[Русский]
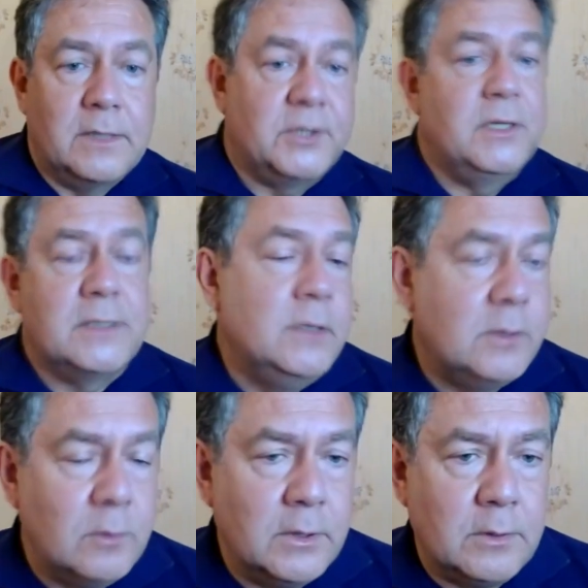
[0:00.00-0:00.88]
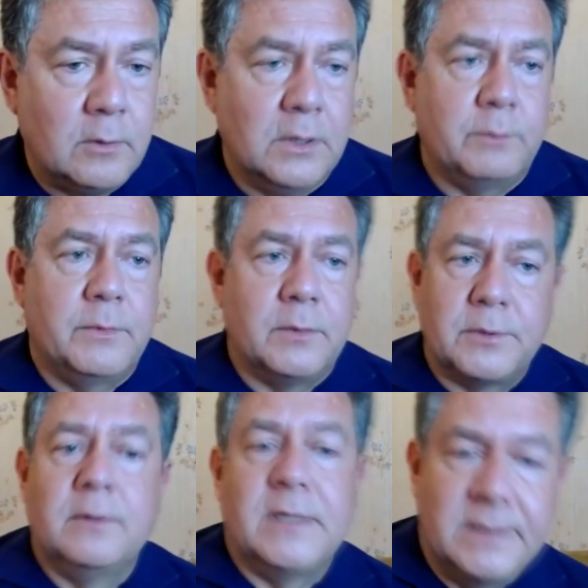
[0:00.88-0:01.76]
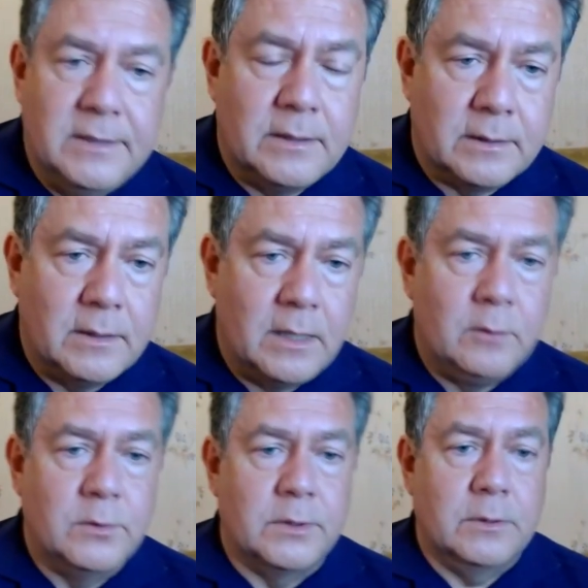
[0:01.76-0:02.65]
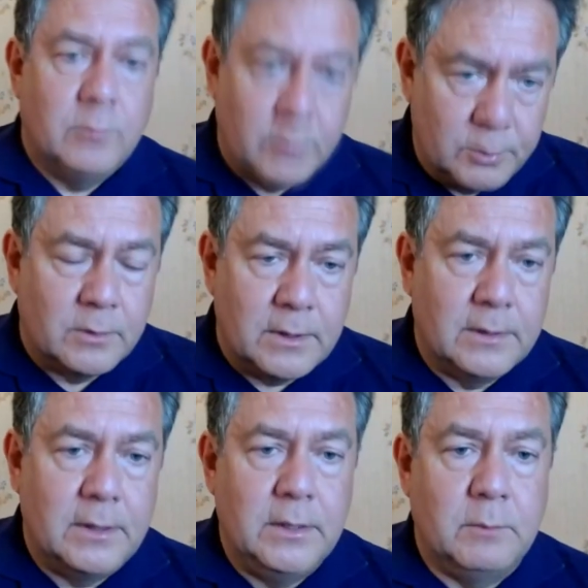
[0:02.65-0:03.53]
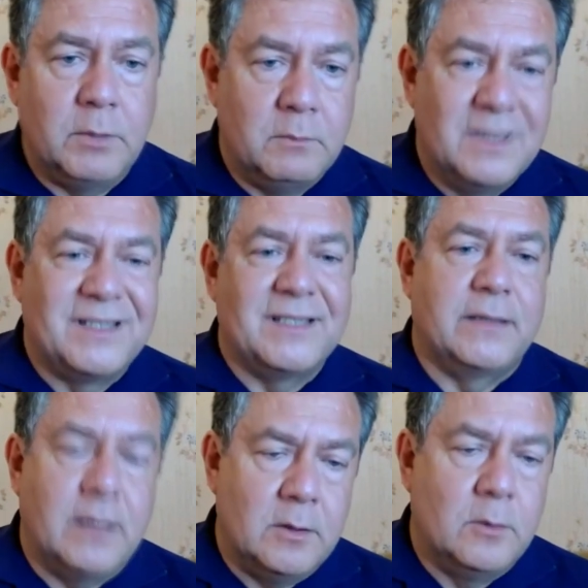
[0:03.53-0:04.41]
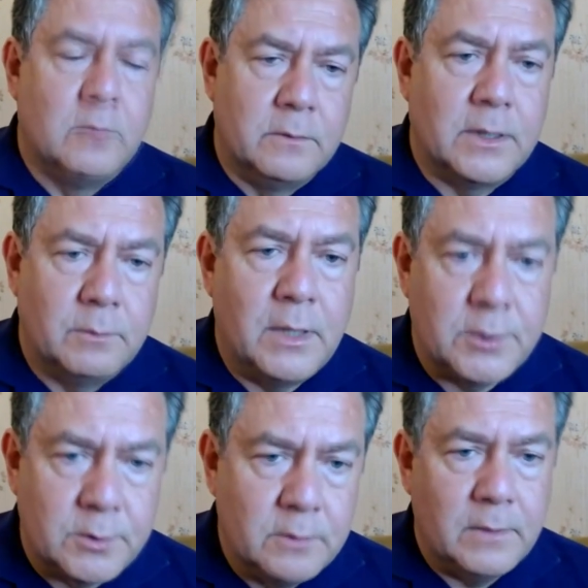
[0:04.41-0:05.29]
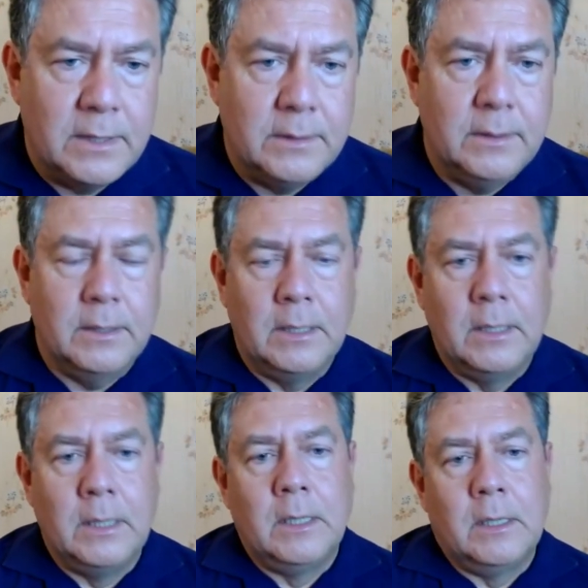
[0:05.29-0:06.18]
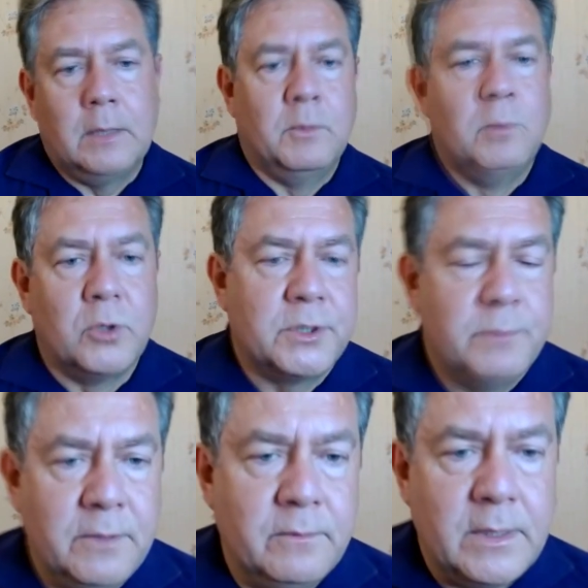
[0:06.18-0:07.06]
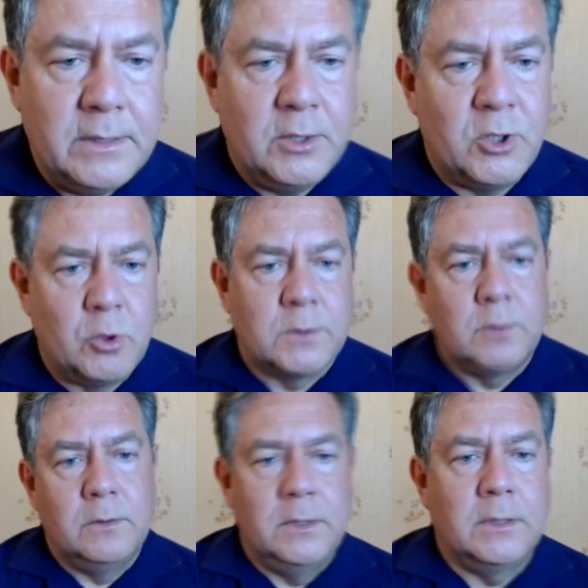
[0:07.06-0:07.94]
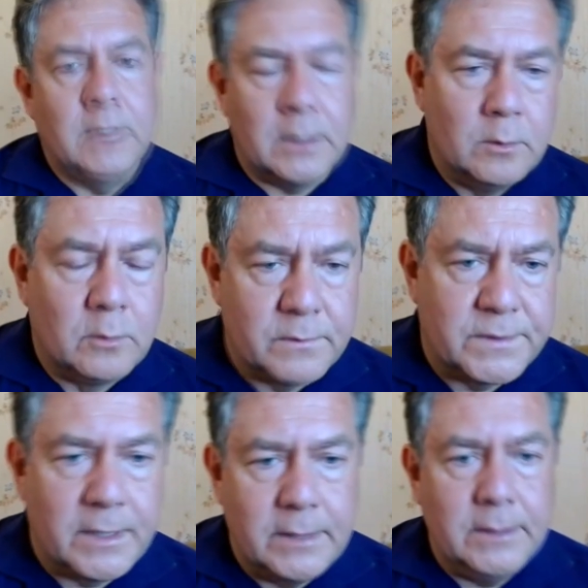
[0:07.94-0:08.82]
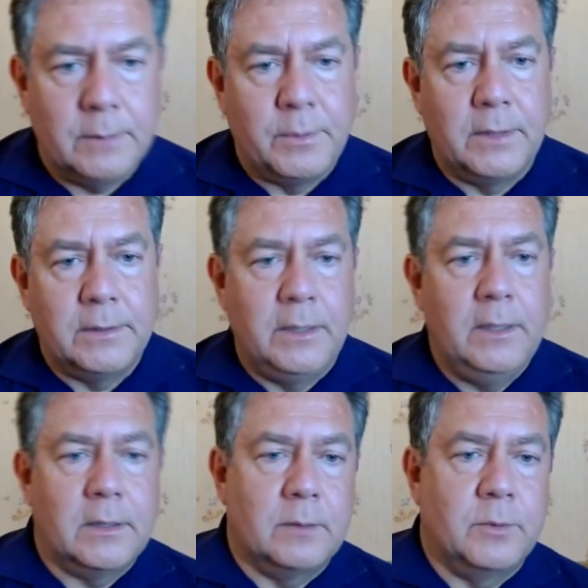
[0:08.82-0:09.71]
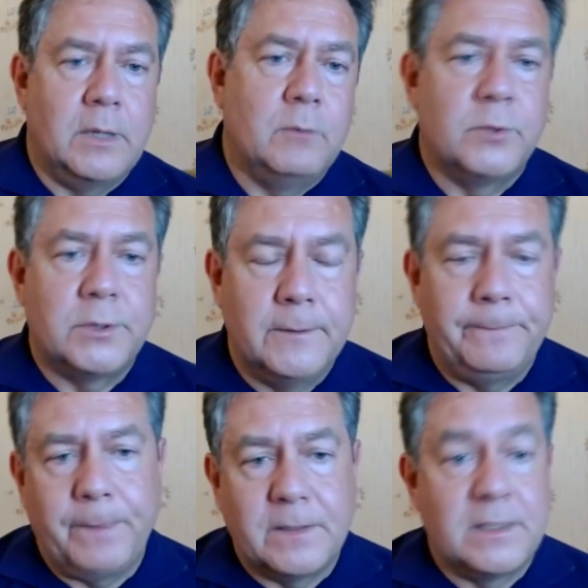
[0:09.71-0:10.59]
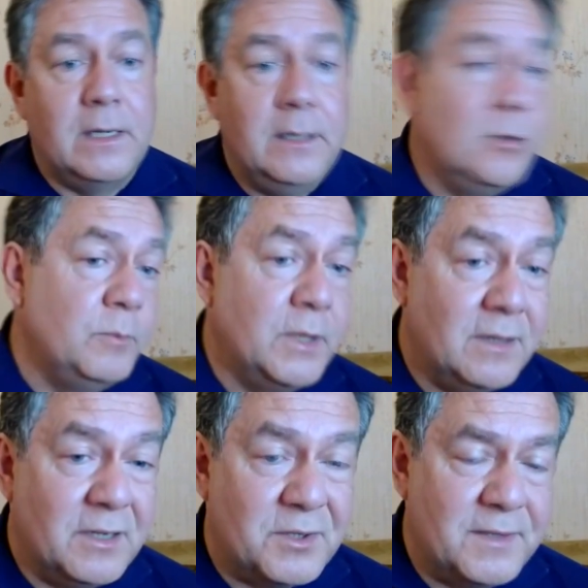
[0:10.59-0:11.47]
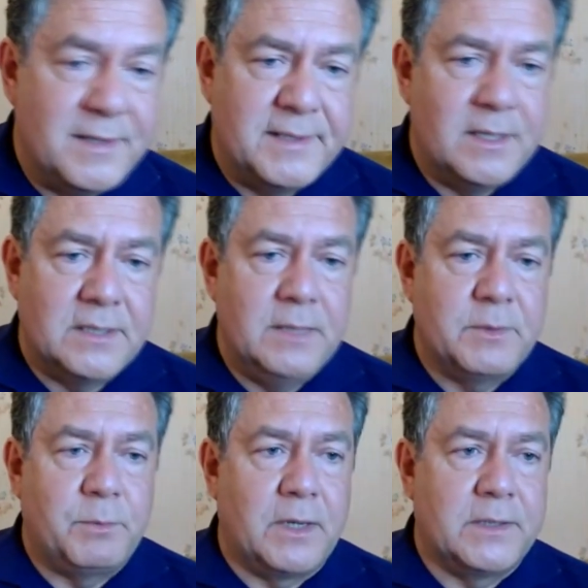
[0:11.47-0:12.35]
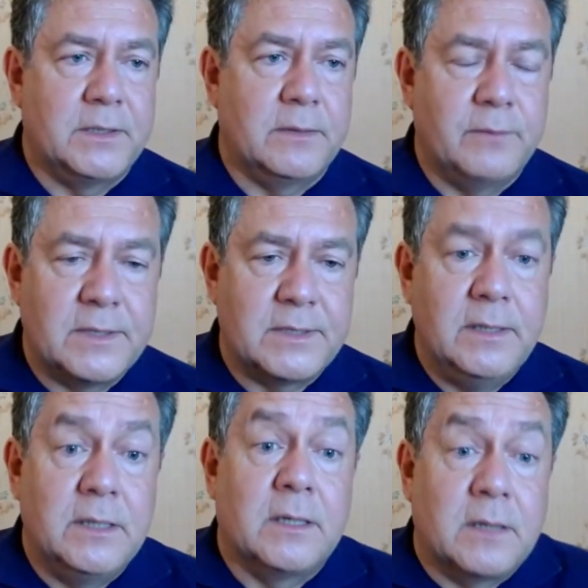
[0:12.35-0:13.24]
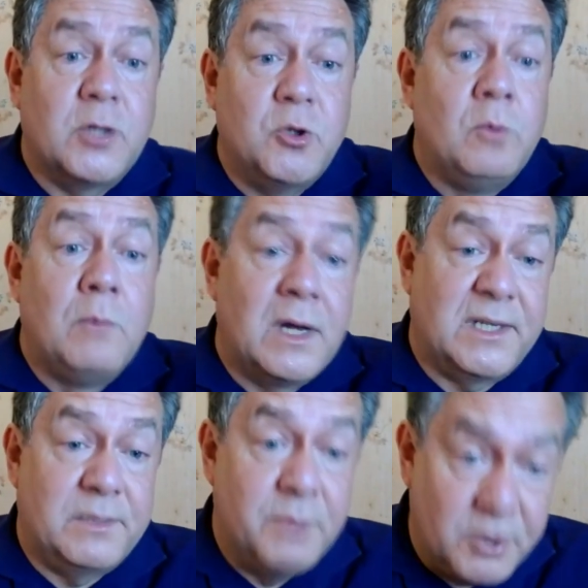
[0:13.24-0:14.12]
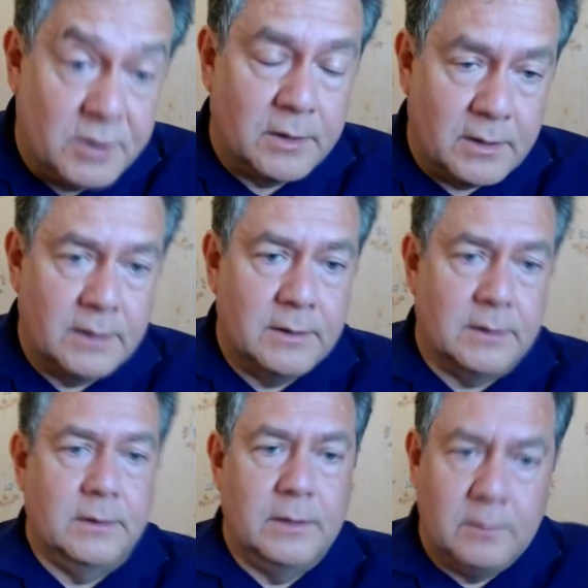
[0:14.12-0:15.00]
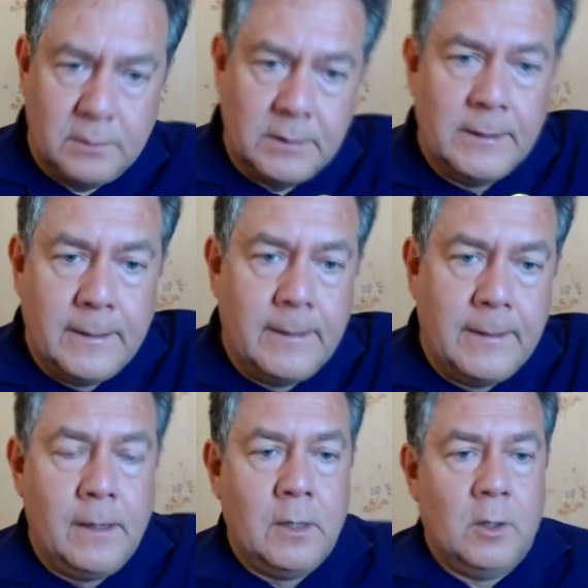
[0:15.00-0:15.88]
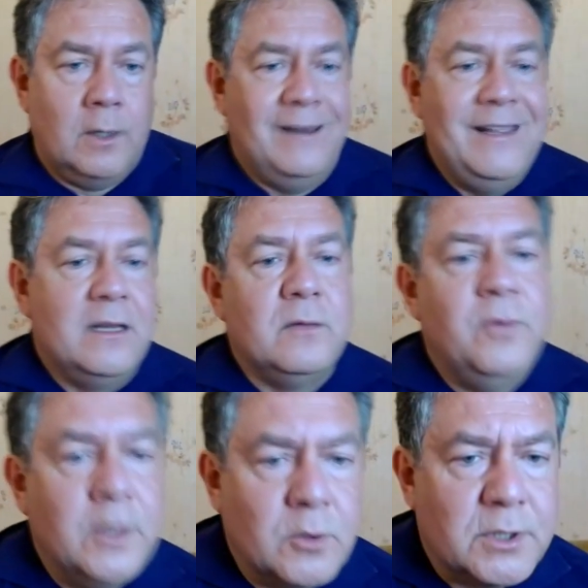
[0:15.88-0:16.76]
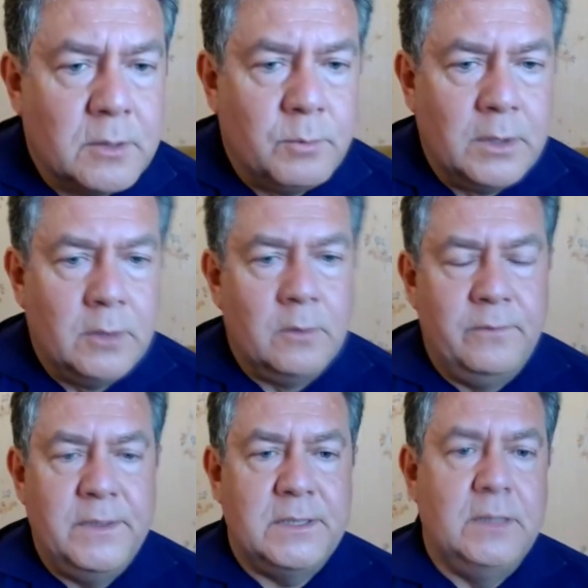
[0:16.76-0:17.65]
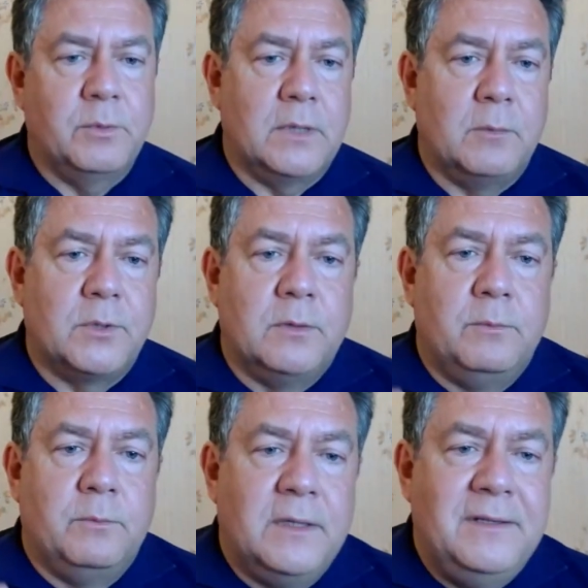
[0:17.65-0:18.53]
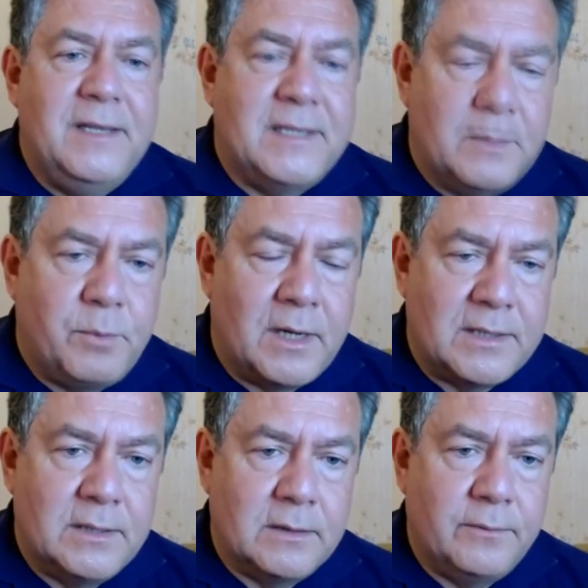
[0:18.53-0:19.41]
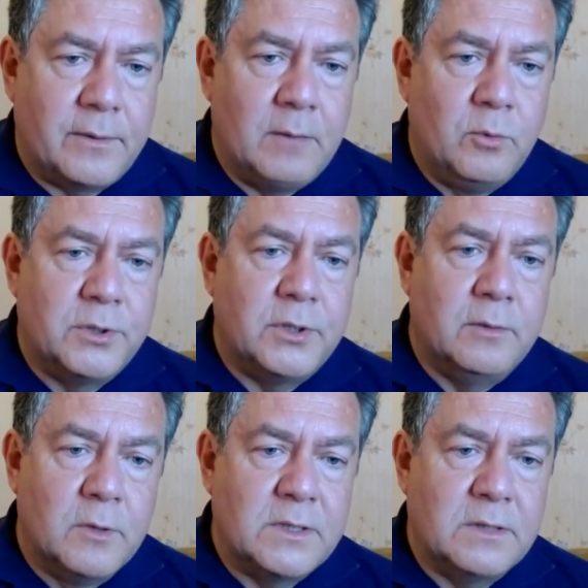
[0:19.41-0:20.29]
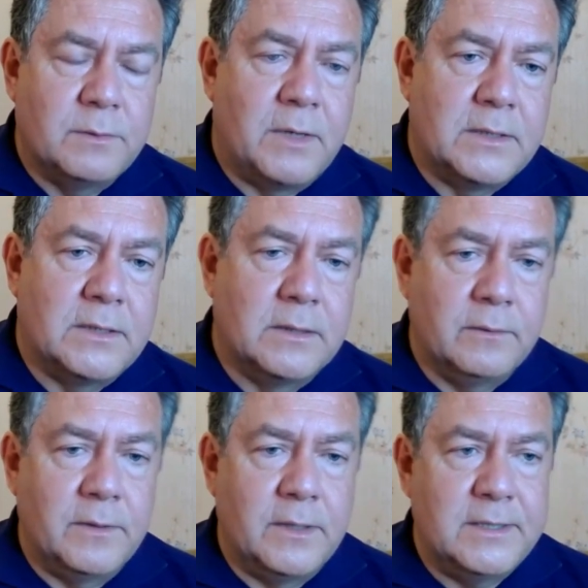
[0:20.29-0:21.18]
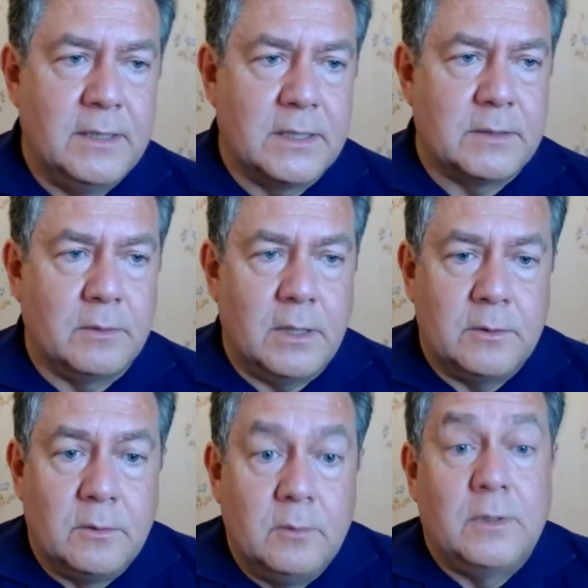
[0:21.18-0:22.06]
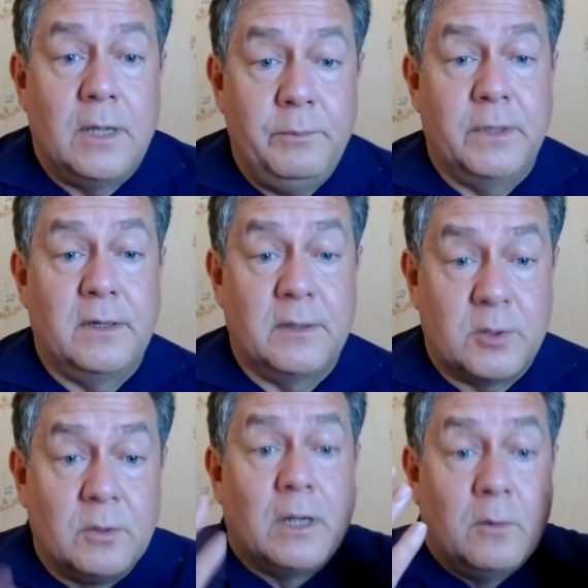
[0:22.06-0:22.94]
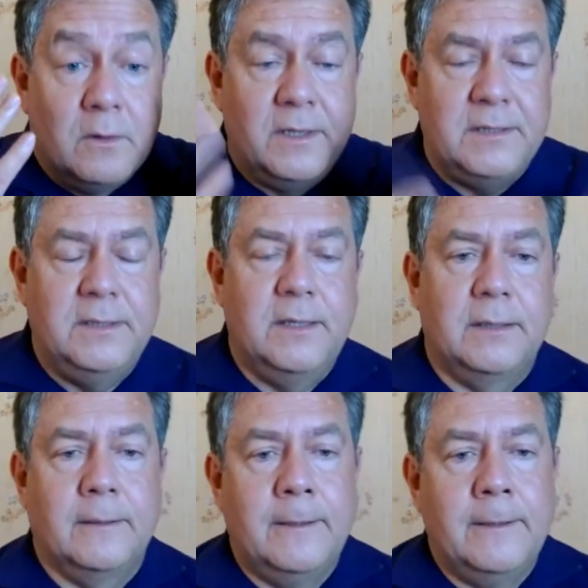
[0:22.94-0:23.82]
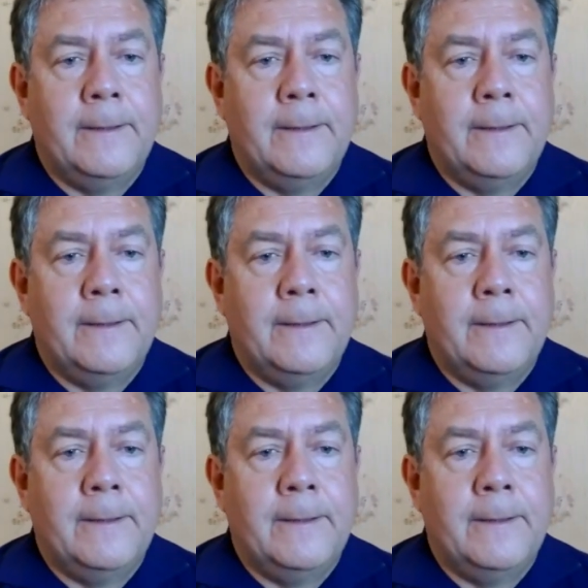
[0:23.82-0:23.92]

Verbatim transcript: Нас сейчас никто не тронет, потому что у нас ядерное оружие. Вот что тогда не было. Мы застрахованы от большой войны. Мы можем не вводить жесткую диктатуру в стране пролетариата, потому что за левыми и так 60-70% населения, то, о чем Маркс мечтал когда-то, да, вот Ленин вынужден был ее ввести, потому что было 10% рабочих, 80% крестьянства, которые вот опять, что такое крестьянин?